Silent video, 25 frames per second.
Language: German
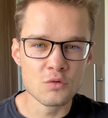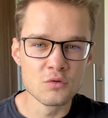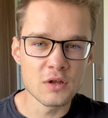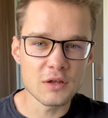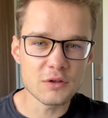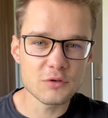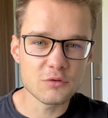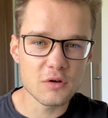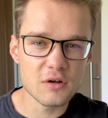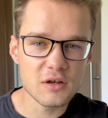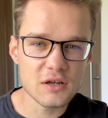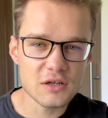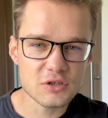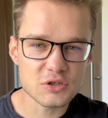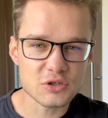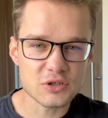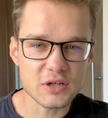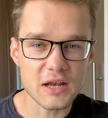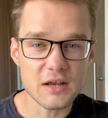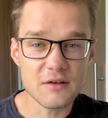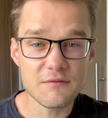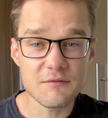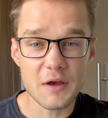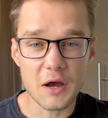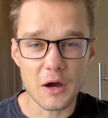und natürlich
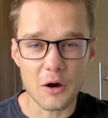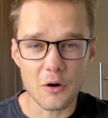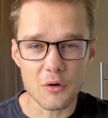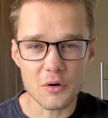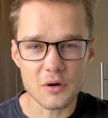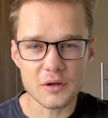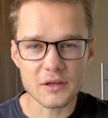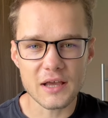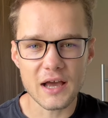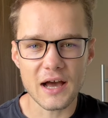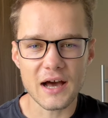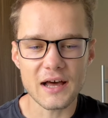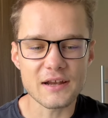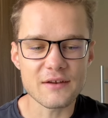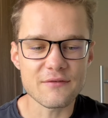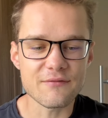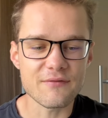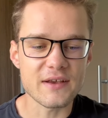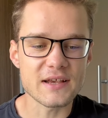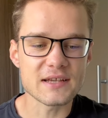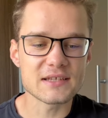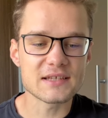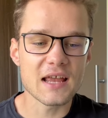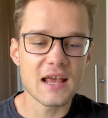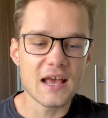stellen wir auch gerade
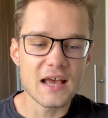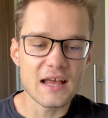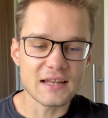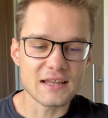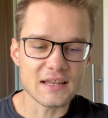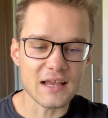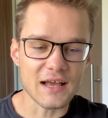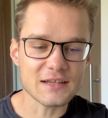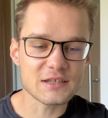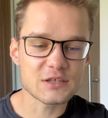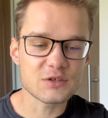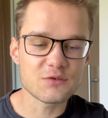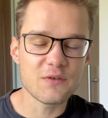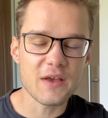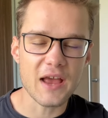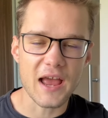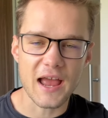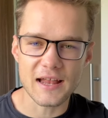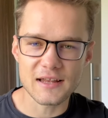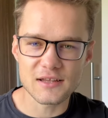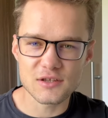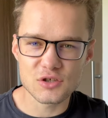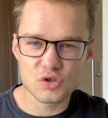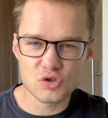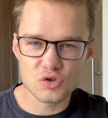fest, dass wir
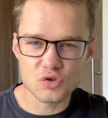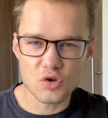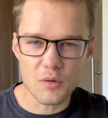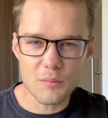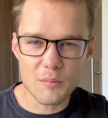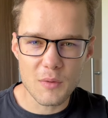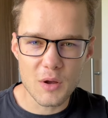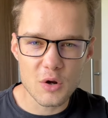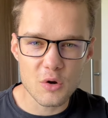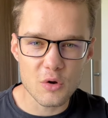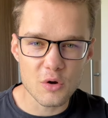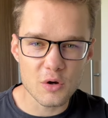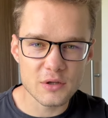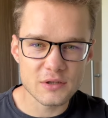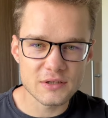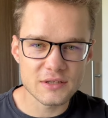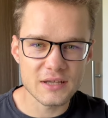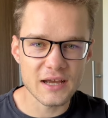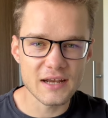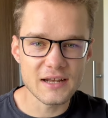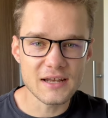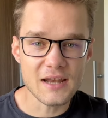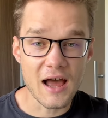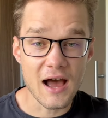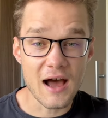ein Sommerloch
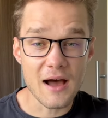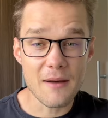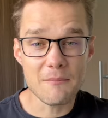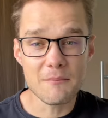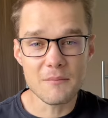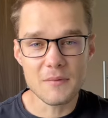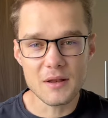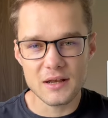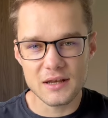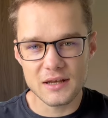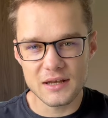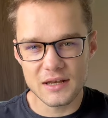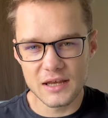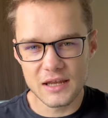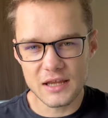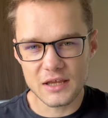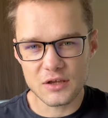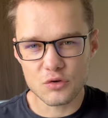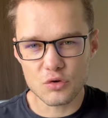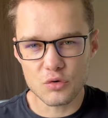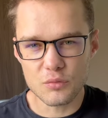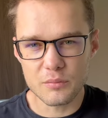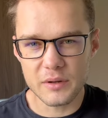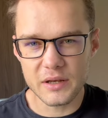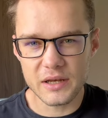drin haben.
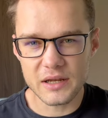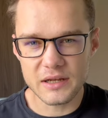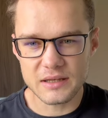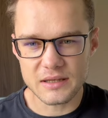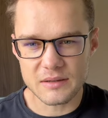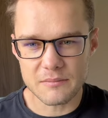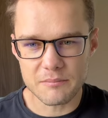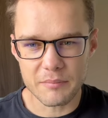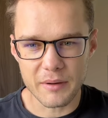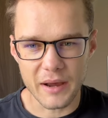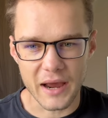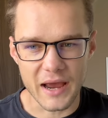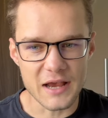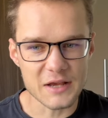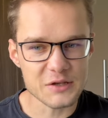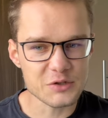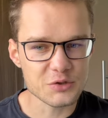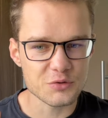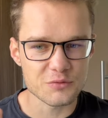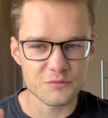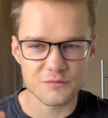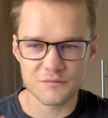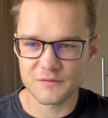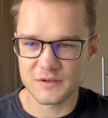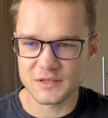Nicht unbedingt im
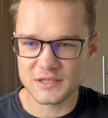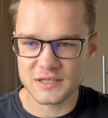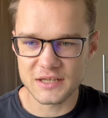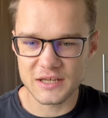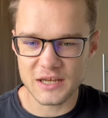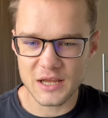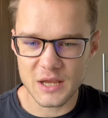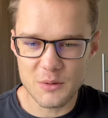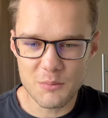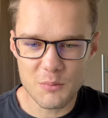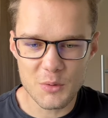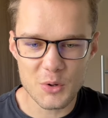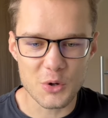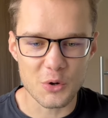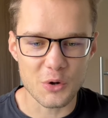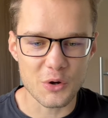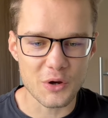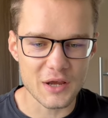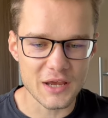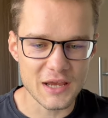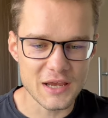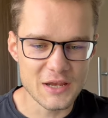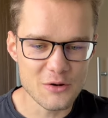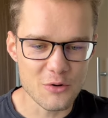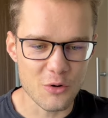Preis, wir sind immer noch
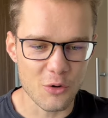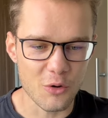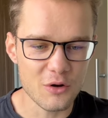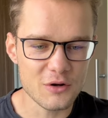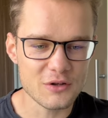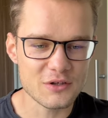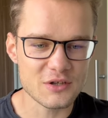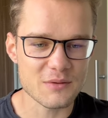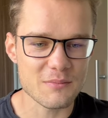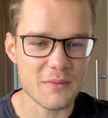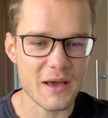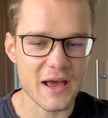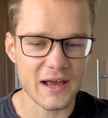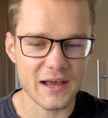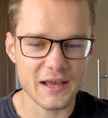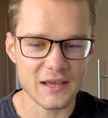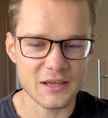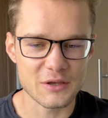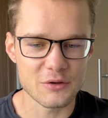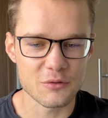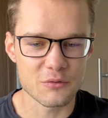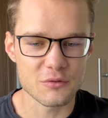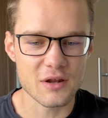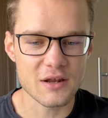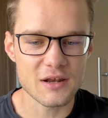in all
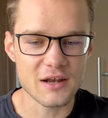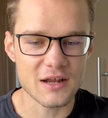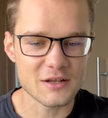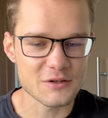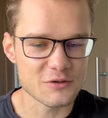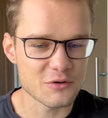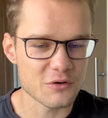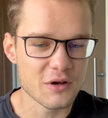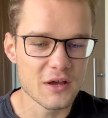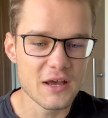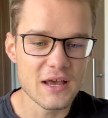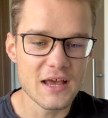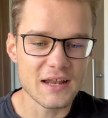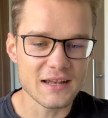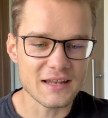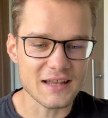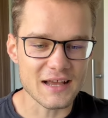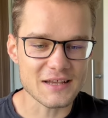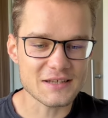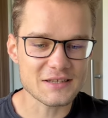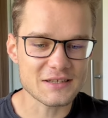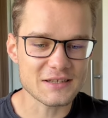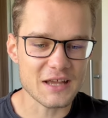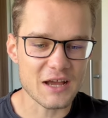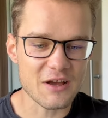regionen also
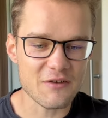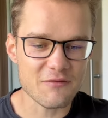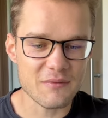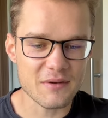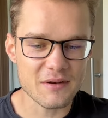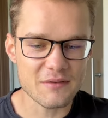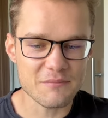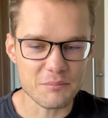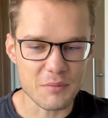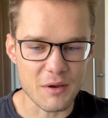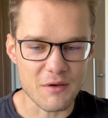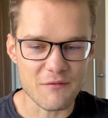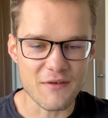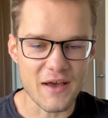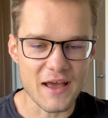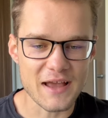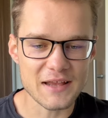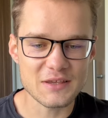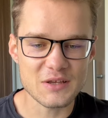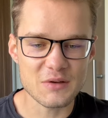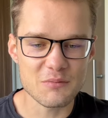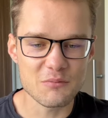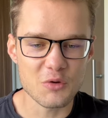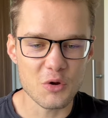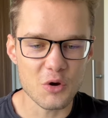das darf man bei
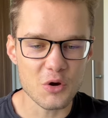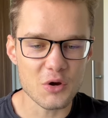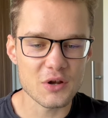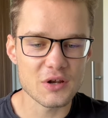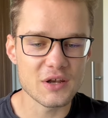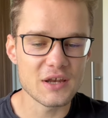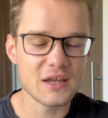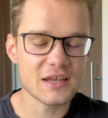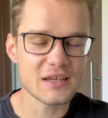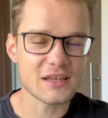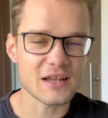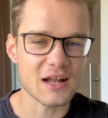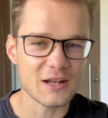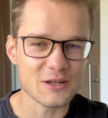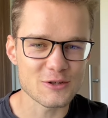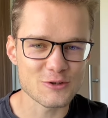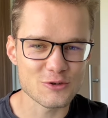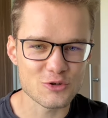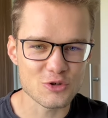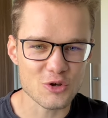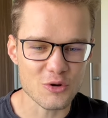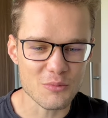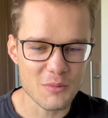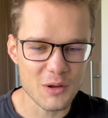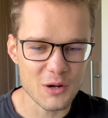weitem noch nicht
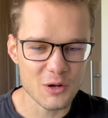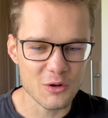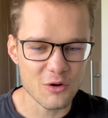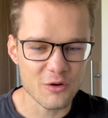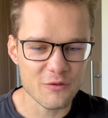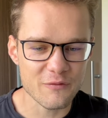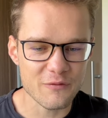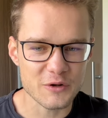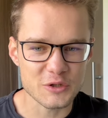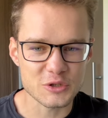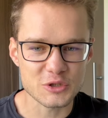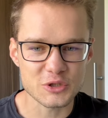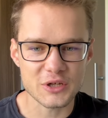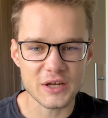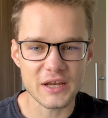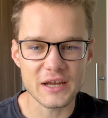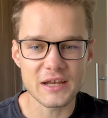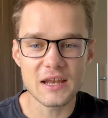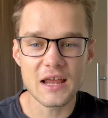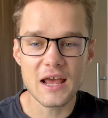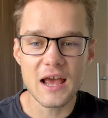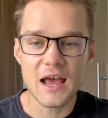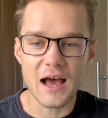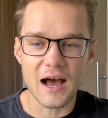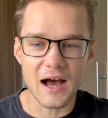als Sommerloch
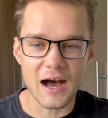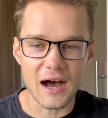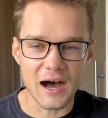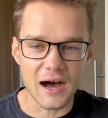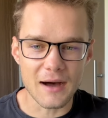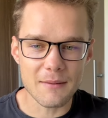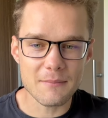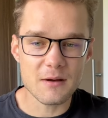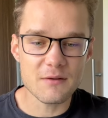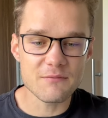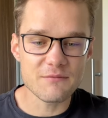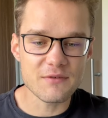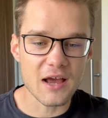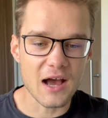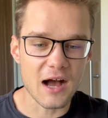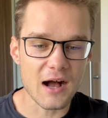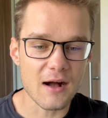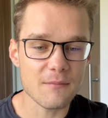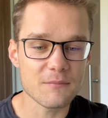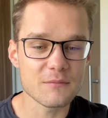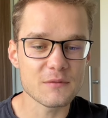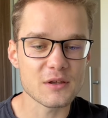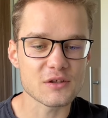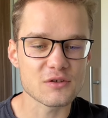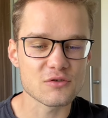verstehen, aber wir
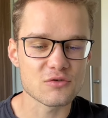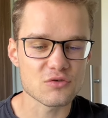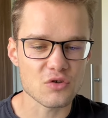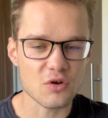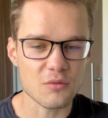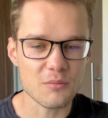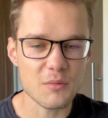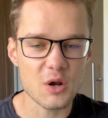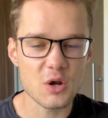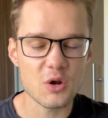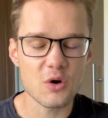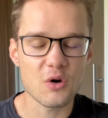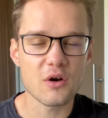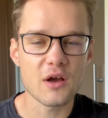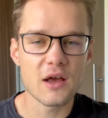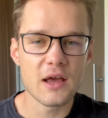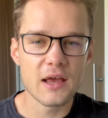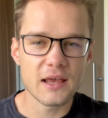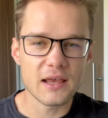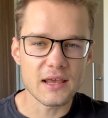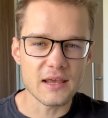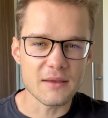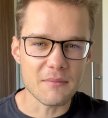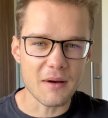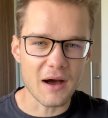haben das Sommerloch
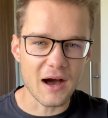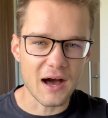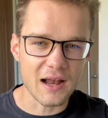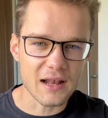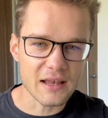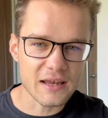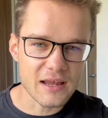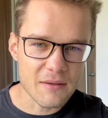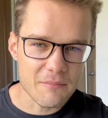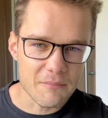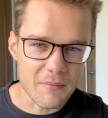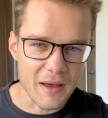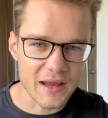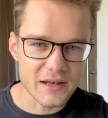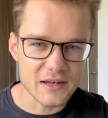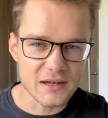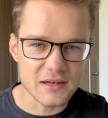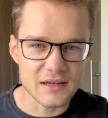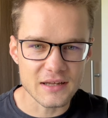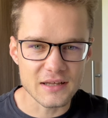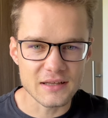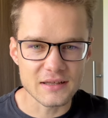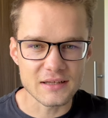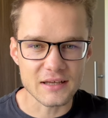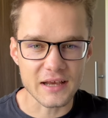im allgemeinen
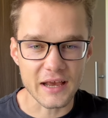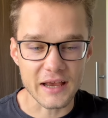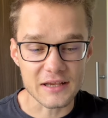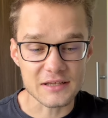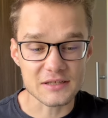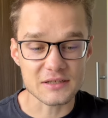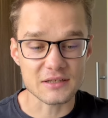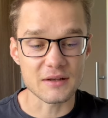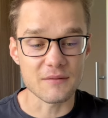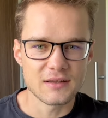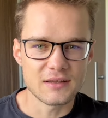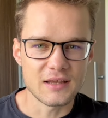Interesse.